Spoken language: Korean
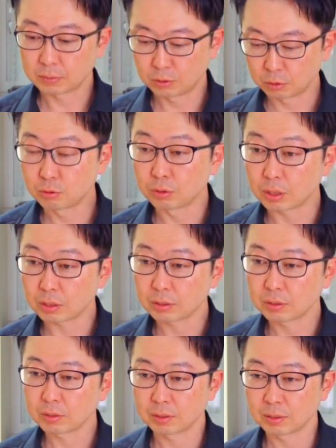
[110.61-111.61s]
누구요?
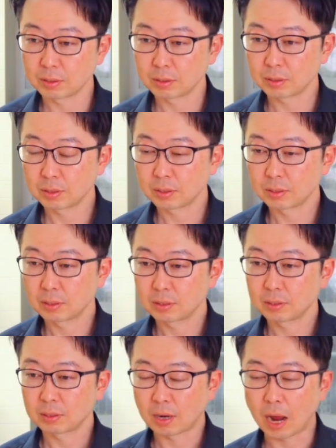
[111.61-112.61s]
음식 만들 때.
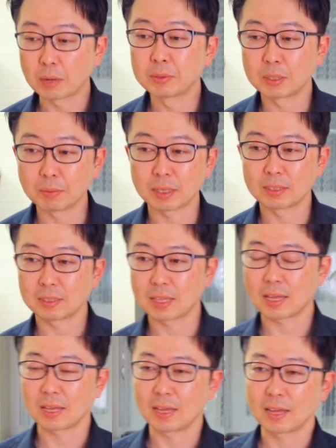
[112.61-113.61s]
아 음식 만들
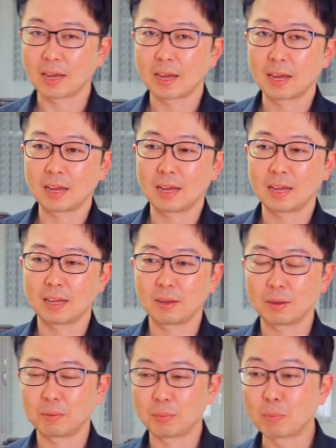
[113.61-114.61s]
때? 아
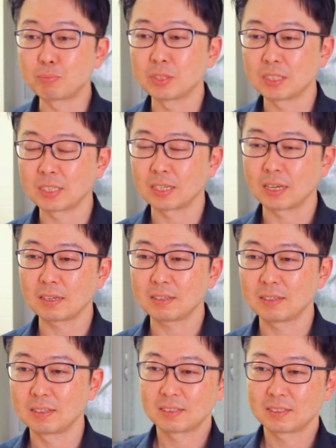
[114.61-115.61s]
몇 분이신가요?
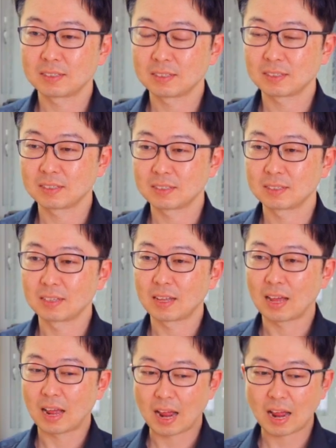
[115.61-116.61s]
한 세 명 예약돼